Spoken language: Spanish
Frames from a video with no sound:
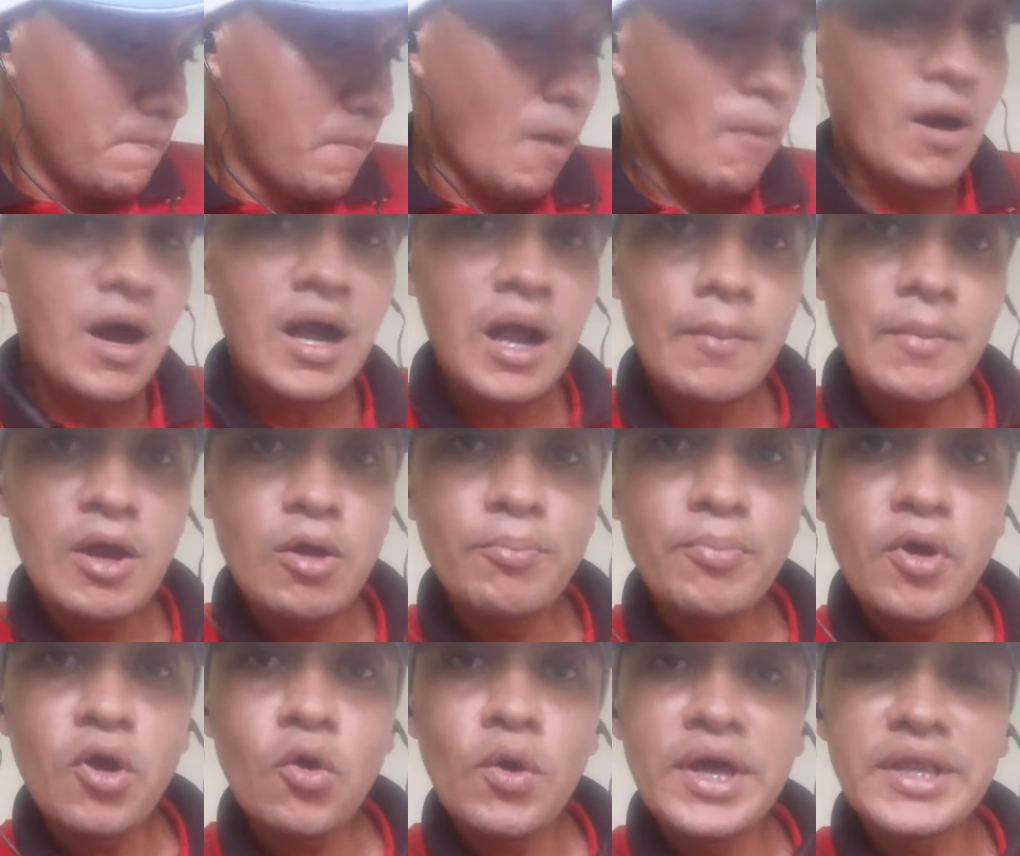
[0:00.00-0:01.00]
Vamos a cambiar un
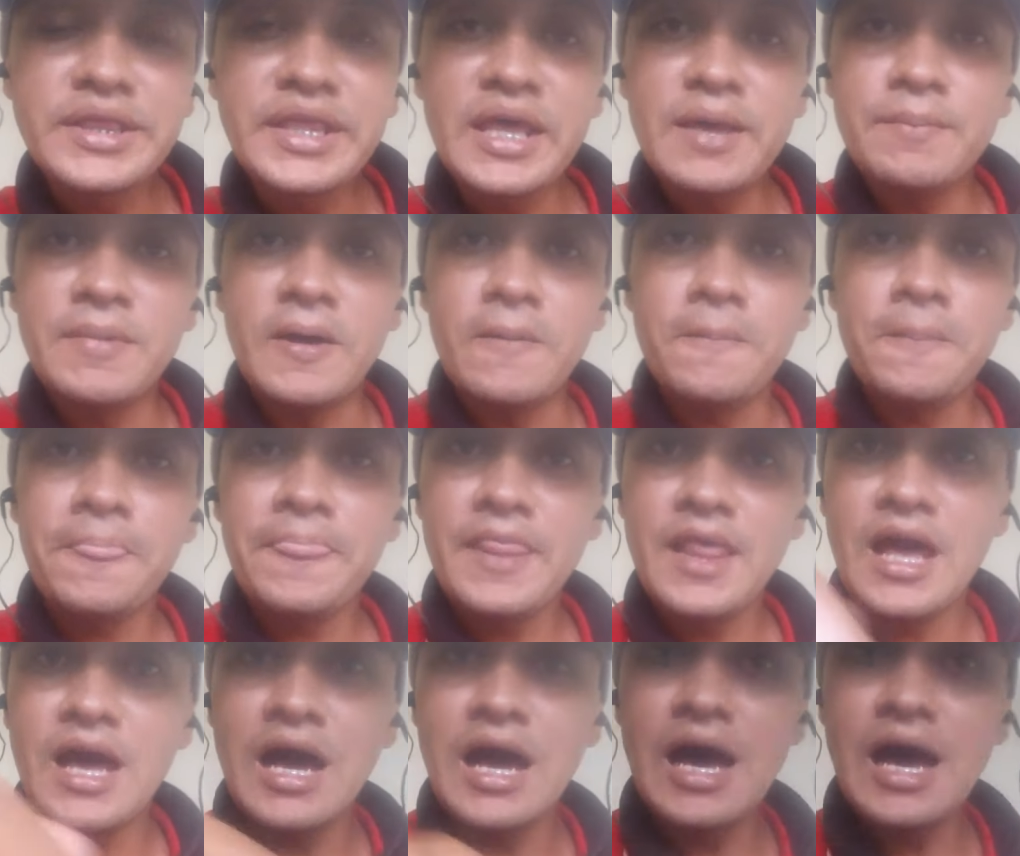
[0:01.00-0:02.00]
poco de tema.
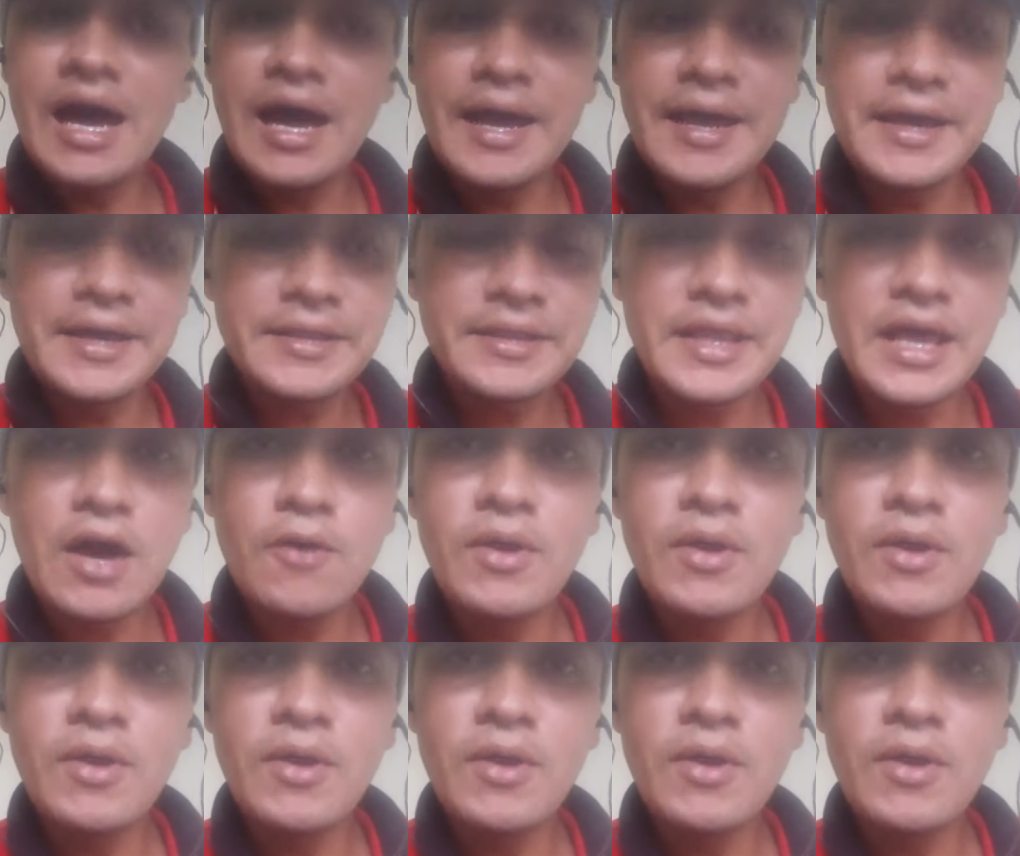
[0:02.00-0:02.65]
Este,